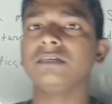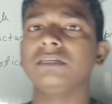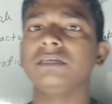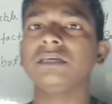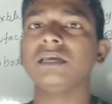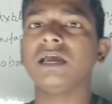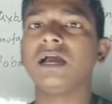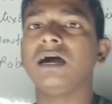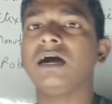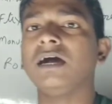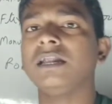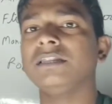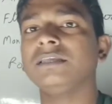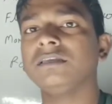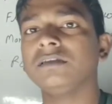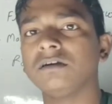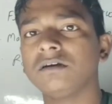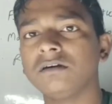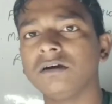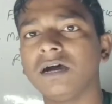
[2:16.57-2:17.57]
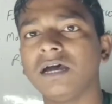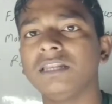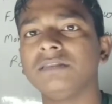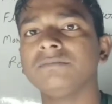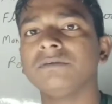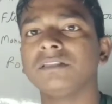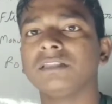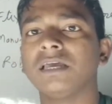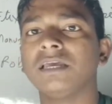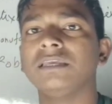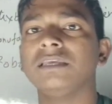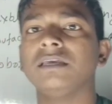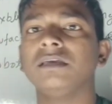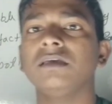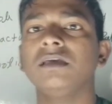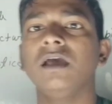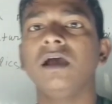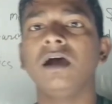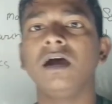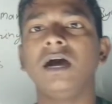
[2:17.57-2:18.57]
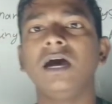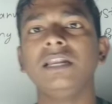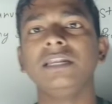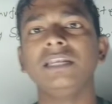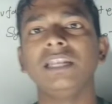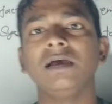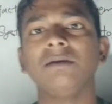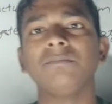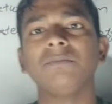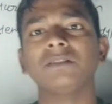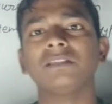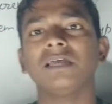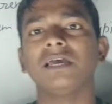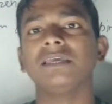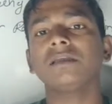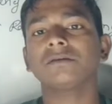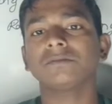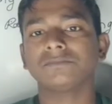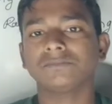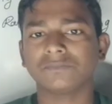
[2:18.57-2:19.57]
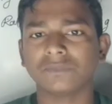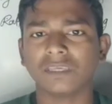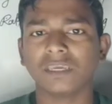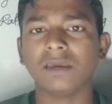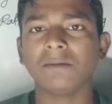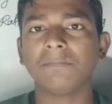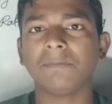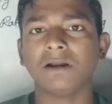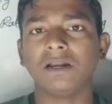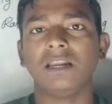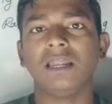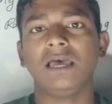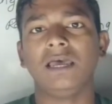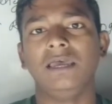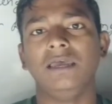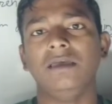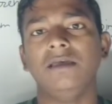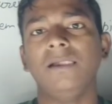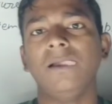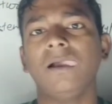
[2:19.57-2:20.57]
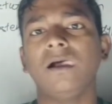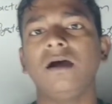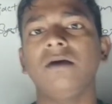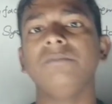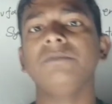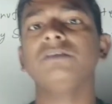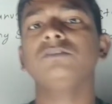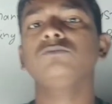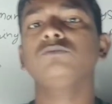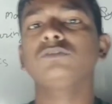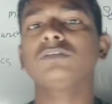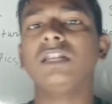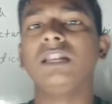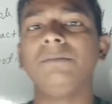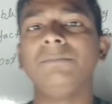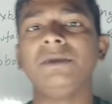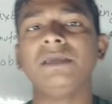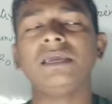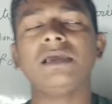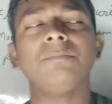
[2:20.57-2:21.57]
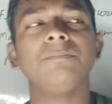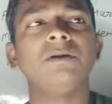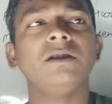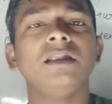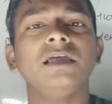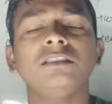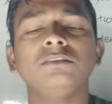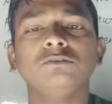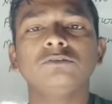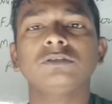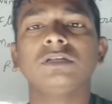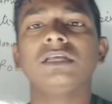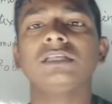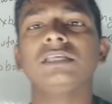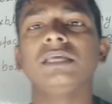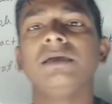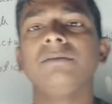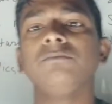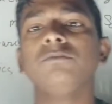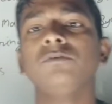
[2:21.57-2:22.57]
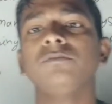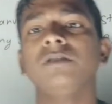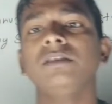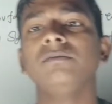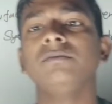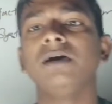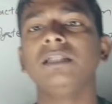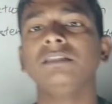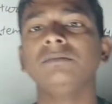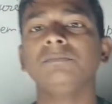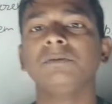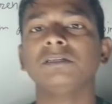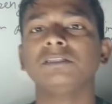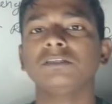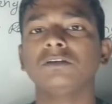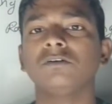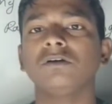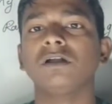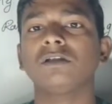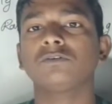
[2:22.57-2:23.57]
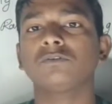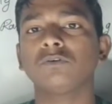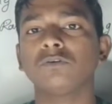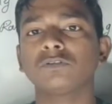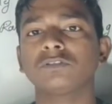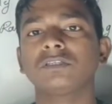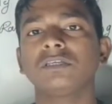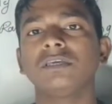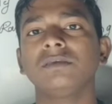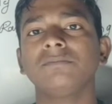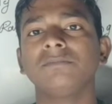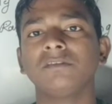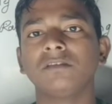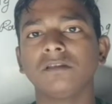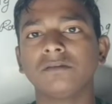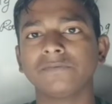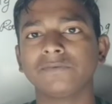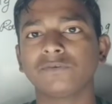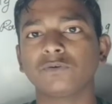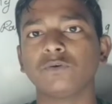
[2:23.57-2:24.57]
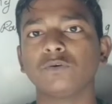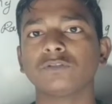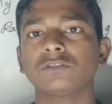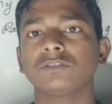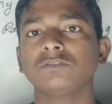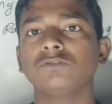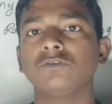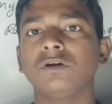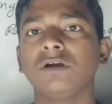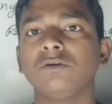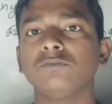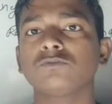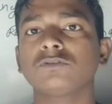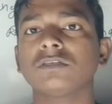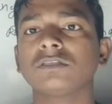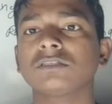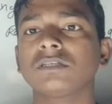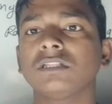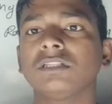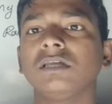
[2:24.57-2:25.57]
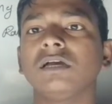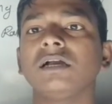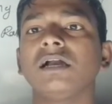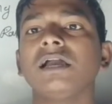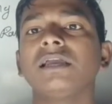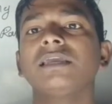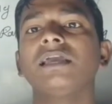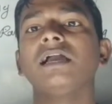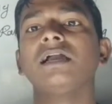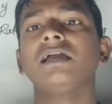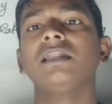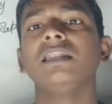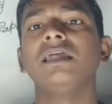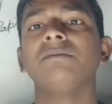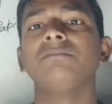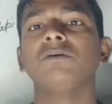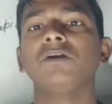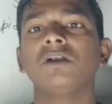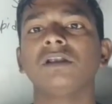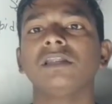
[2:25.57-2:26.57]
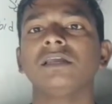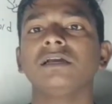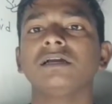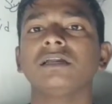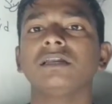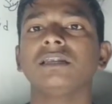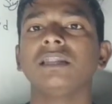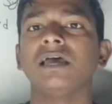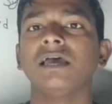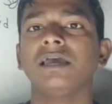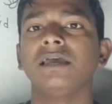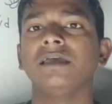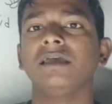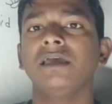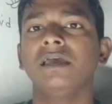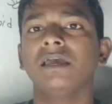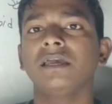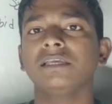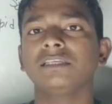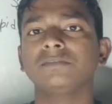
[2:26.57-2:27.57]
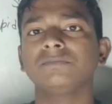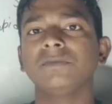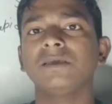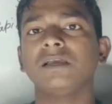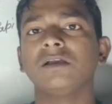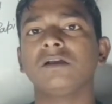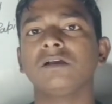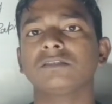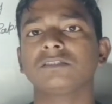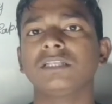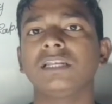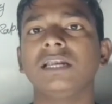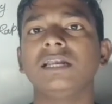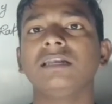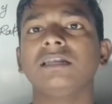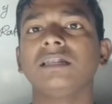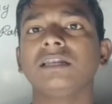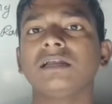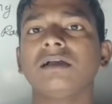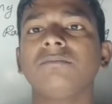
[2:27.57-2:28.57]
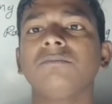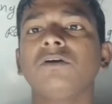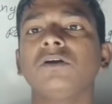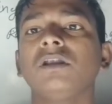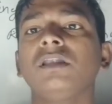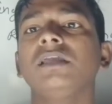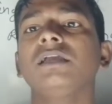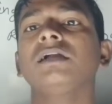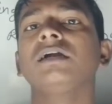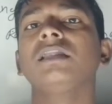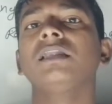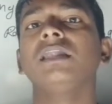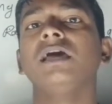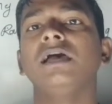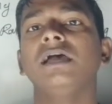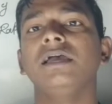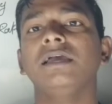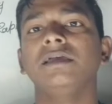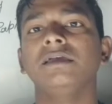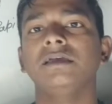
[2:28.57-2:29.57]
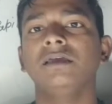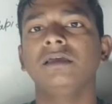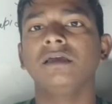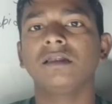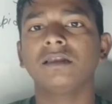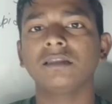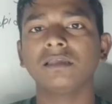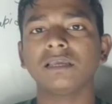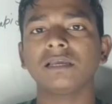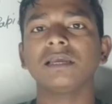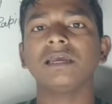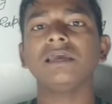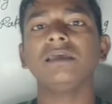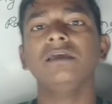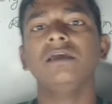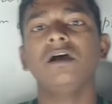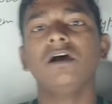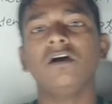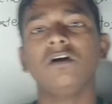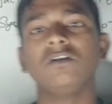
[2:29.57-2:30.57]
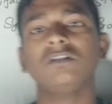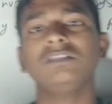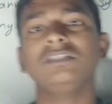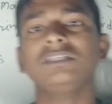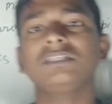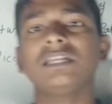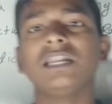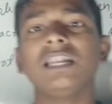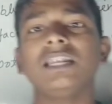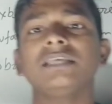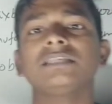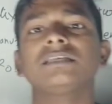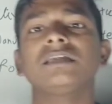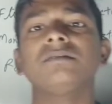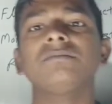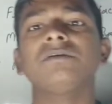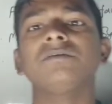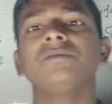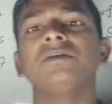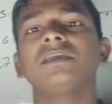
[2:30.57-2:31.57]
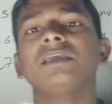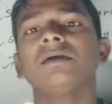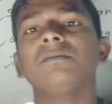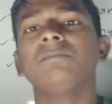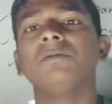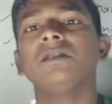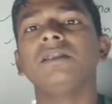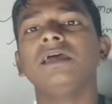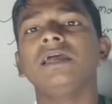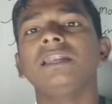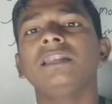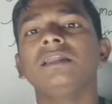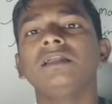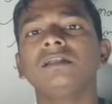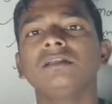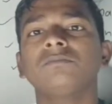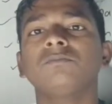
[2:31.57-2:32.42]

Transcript: ठीक है हानि अहानि बताइए हानि लाभ बताइए ये पढ़ना है हमें दूसरा में क्या पढ़ना है दूसरा से आपको भलीभांति परिचय होगा ठोस की मतलब ठोस जो है उसकी सतह का क्या करना है मॉडलिंग करना है इसमें सिलेंडर का मॉडलिंग करना है ठीक है और तीसरा लेसन में हमें क्या पढ़ना है नट